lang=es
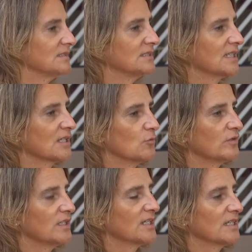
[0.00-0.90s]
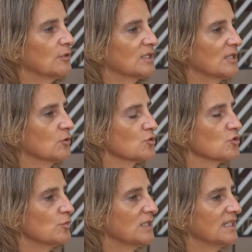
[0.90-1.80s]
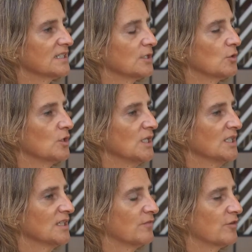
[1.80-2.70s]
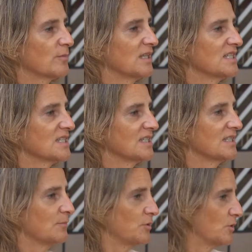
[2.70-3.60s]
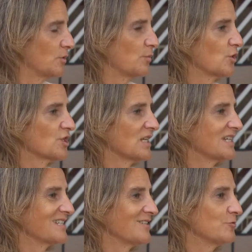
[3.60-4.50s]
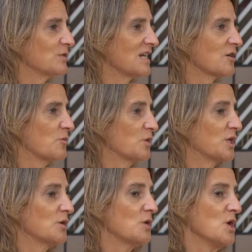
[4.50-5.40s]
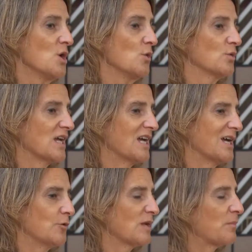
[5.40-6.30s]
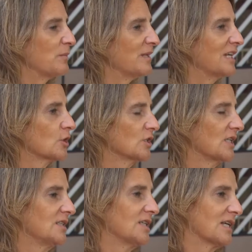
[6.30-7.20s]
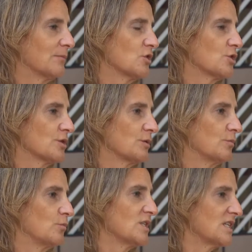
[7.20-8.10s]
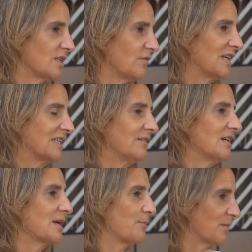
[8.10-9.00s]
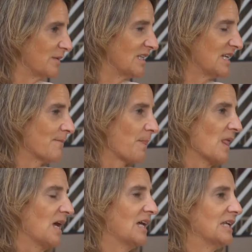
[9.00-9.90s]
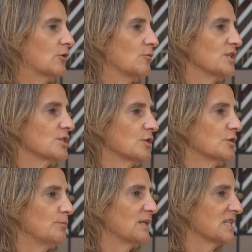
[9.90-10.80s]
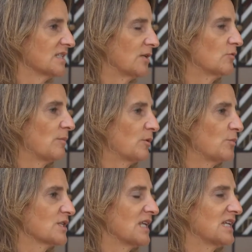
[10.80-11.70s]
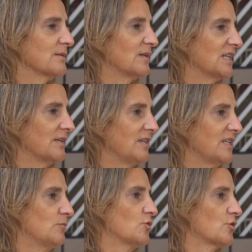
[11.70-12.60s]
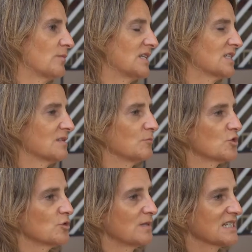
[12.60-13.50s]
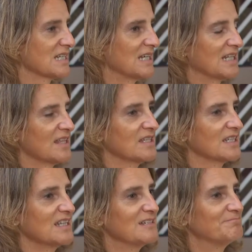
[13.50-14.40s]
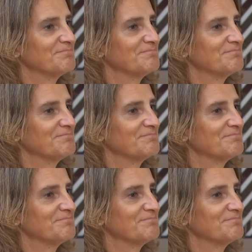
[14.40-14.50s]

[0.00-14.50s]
reducir, de ahorrar consumo eléctrico de forma distinta. Pero, será, sin duda, como digo, una, una primera ronda de intercambios muy significativa que permitirá a la Comisión presentar una propuesta la semana que viene mucho más, mucho más clara y acertada.